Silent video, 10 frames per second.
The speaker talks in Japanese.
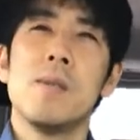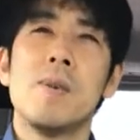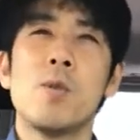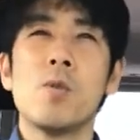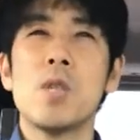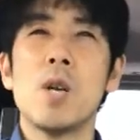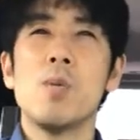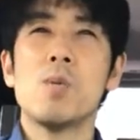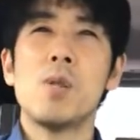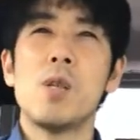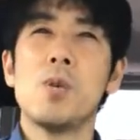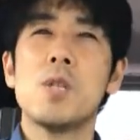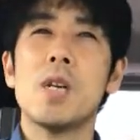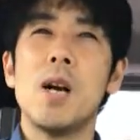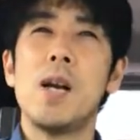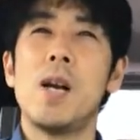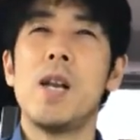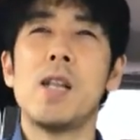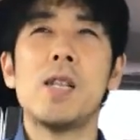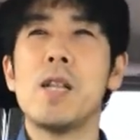まあ、どっちが本当でどっちがあ
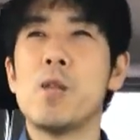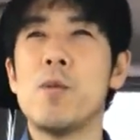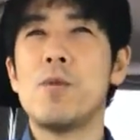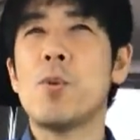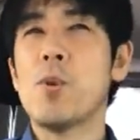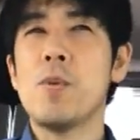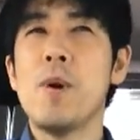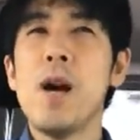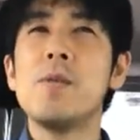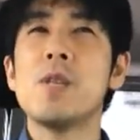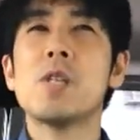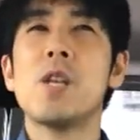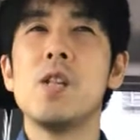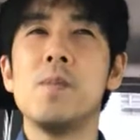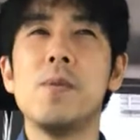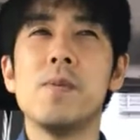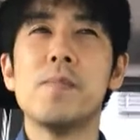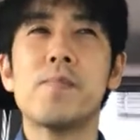れなんだっていうところもあるんですけれども